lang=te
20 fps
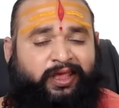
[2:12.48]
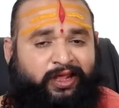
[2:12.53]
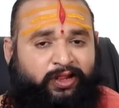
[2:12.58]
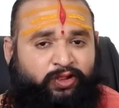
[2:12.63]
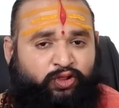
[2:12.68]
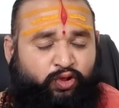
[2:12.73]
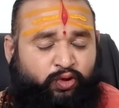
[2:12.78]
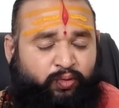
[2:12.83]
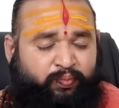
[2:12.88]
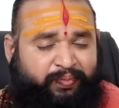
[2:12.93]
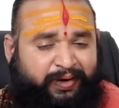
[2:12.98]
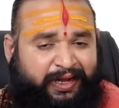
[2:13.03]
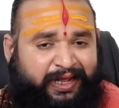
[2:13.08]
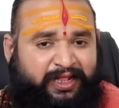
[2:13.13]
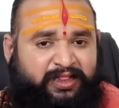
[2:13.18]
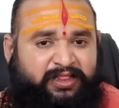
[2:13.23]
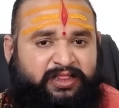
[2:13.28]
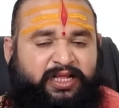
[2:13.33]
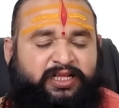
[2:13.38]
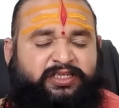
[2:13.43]
ఎంతో
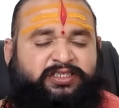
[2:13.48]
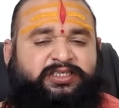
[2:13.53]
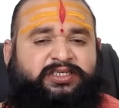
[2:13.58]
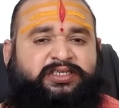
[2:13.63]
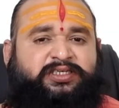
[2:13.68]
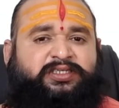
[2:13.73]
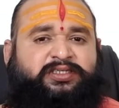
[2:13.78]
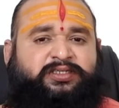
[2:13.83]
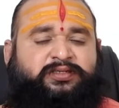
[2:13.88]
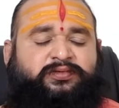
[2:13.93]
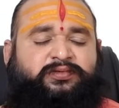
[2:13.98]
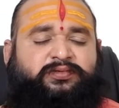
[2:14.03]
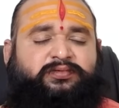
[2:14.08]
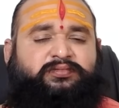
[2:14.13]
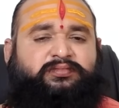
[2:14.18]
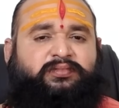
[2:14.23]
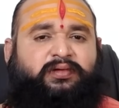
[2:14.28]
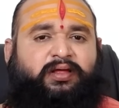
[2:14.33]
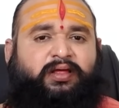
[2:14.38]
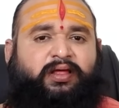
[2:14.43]
ప్రయత్నం చేస్తూ
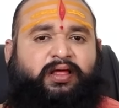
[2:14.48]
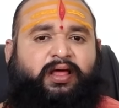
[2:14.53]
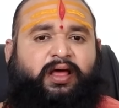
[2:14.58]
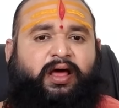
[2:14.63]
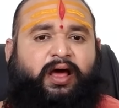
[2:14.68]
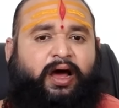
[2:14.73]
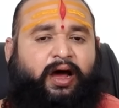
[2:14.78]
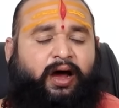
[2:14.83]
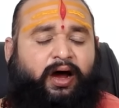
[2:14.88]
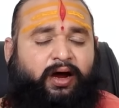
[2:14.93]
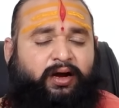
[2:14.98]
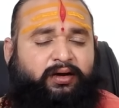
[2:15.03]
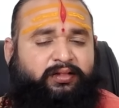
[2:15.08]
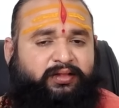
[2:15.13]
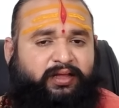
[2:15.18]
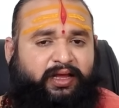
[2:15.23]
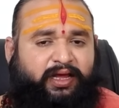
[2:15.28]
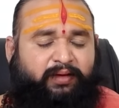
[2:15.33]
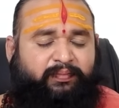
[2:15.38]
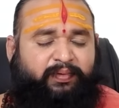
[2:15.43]

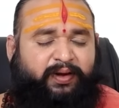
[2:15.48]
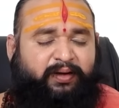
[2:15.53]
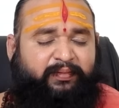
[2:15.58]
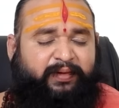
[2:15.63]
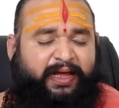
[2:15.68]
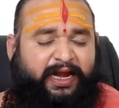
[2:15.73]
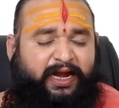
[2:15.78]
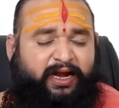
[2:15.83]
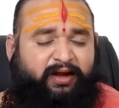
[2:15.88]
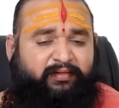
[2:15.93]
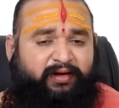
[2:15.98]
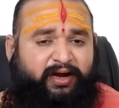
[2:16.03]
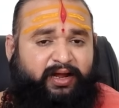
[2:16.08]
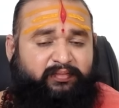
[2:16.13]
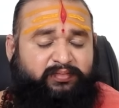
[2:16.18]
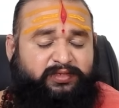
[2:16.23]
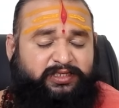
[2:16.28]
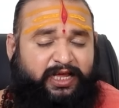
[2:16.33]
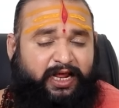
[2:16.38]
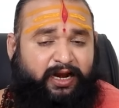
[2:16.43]
ఆర్థికపరమైనటువంటి
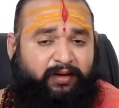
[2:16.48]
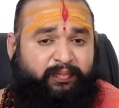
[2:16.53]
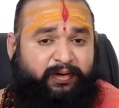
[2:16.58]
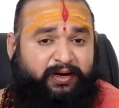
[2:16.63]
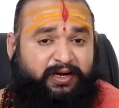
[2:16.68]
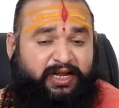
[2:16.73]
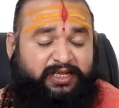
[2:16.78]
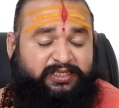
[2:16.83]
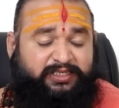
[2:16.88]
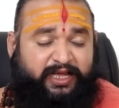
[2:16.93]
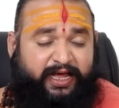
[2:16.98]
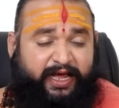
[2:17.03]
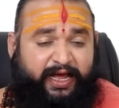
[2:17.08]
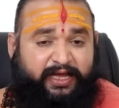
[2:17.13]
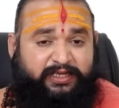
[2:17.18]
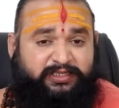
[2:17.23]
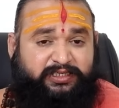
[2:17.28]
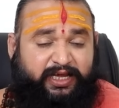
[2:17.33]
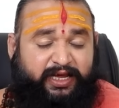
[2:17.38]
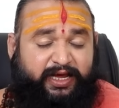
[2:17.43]
అంశాల పట్ల
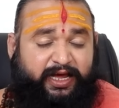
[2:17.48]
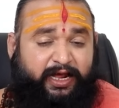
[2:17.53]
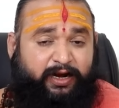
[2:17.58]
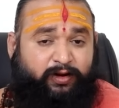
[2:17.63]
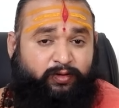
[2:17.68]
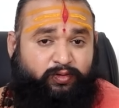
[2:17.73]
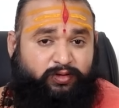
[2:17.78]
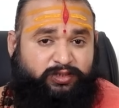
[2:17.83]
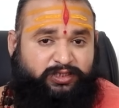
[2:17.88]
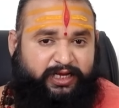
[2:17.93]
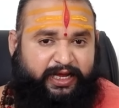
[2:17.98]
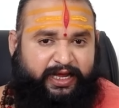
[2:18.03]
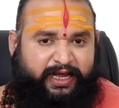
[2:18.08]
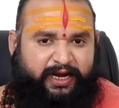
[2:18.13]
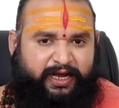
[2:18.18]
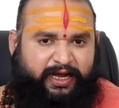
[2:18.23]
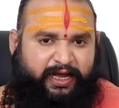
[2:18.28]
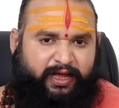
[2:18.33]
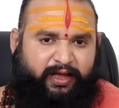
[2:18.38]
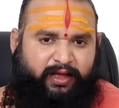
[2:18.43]
సహాయ సహకారం కోసం
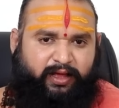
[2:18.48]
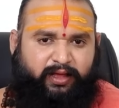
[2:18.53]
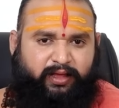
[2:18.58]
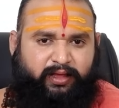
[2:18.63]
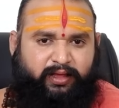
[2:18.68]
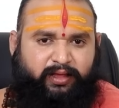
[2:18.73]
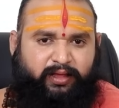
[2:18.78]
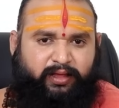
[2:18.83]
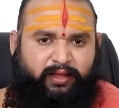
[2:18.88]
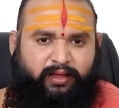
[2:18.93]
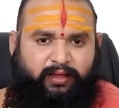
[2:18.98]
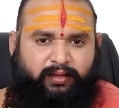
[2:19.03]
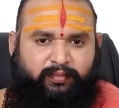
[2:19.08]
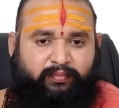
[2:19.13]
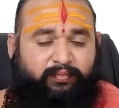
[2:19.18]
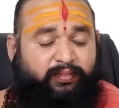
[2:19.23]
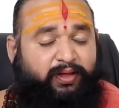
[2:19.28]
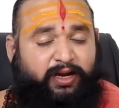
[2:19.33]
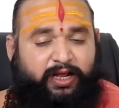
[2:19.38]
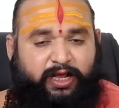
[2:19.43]
కనుక
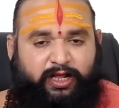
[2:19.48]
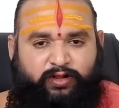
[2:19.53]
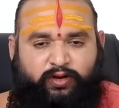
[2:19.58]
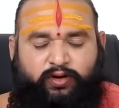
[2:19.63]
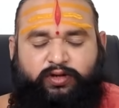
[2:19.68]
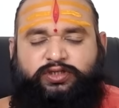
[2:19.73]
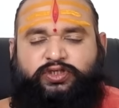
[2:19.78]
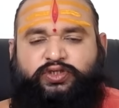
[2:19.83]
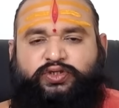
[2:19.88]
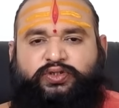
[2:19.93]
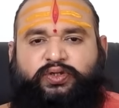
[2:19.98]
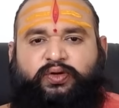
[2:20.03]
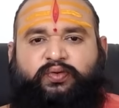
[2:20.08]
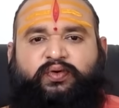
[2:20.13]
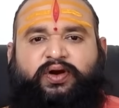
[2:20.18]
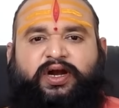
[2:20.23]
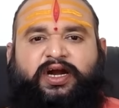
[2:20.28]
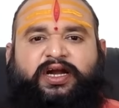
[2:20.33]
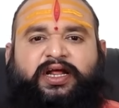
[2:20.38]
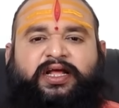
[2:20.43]
మీరు ఎదురు చూస్తూ
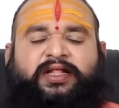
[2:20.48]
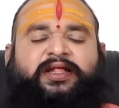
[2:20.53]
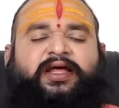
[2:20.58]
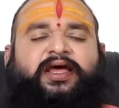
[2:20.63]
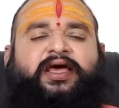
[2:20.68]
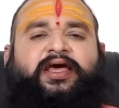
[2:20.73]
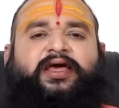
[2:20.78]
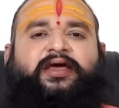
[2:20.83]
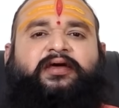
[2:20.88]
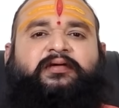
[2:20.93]
ఉన్నట్టయితే